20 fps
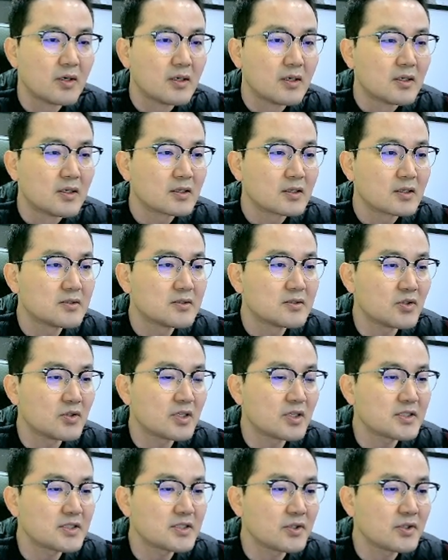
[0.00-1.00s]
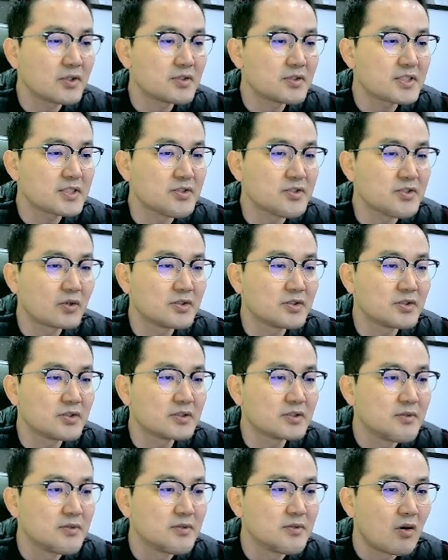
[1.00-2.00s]
그리고 여기에서 이제 저는
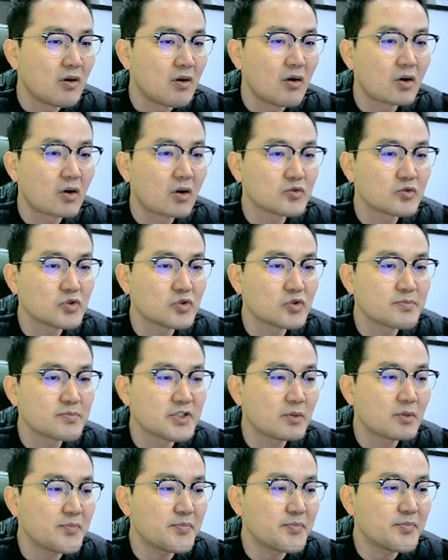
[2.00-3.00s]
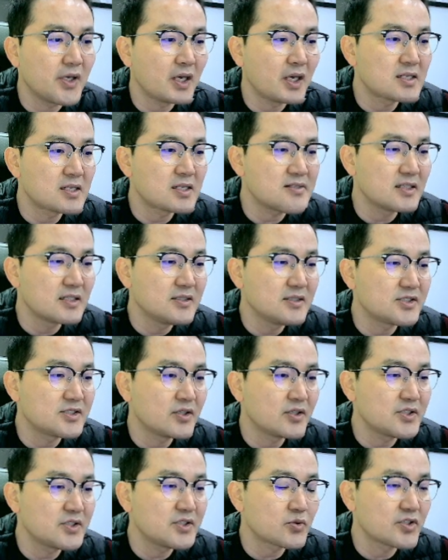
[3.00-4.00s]
어, 조심스럽게 일산 인천
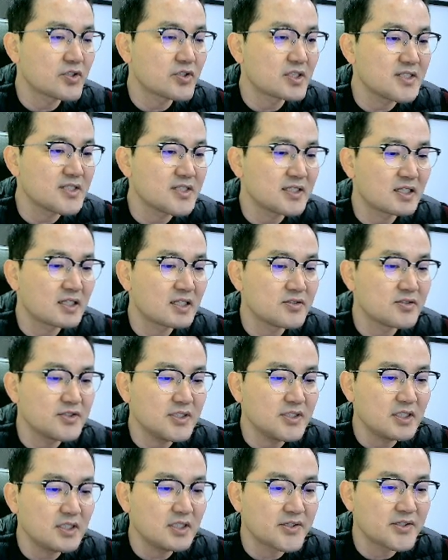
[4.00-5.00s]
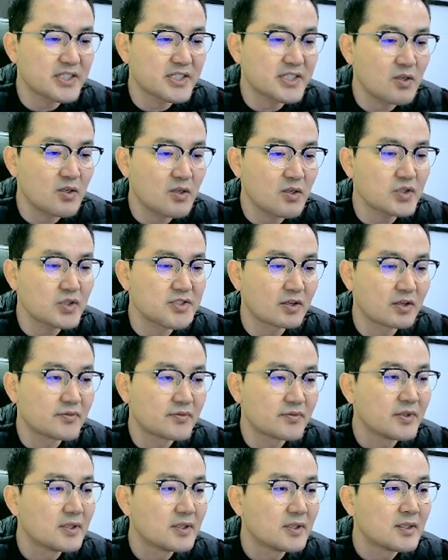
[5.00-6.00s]
2호선 연장이라든지 대장 홍대선
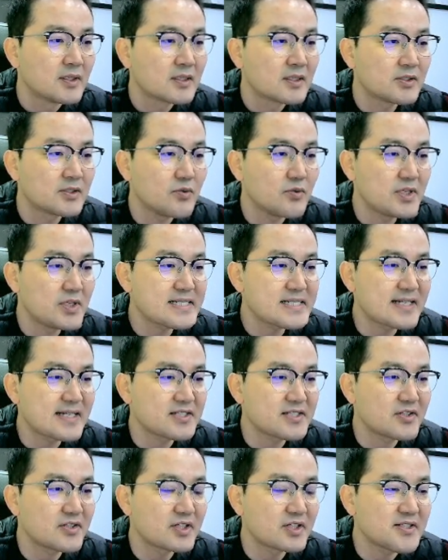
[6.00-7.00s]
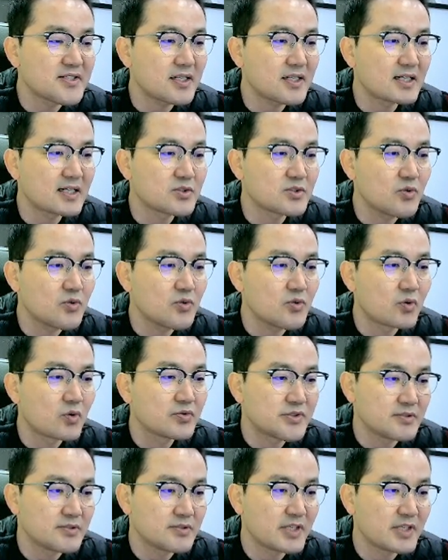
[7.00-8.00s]
그리고 일산선 연장까지도
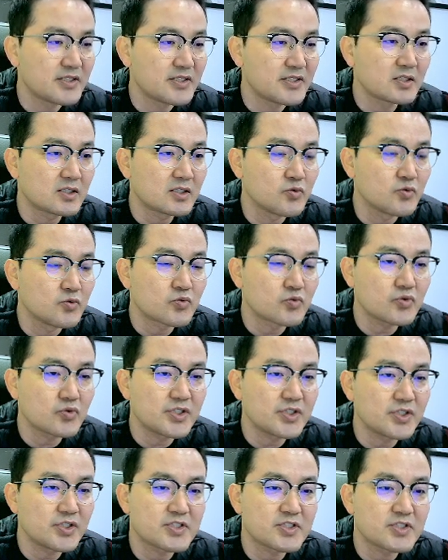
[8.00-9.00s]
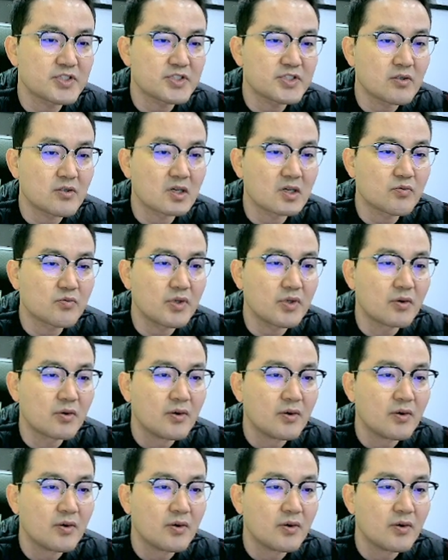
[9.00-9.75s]
지금 내년에 좋은 소식이 좀 있을 것 같고요.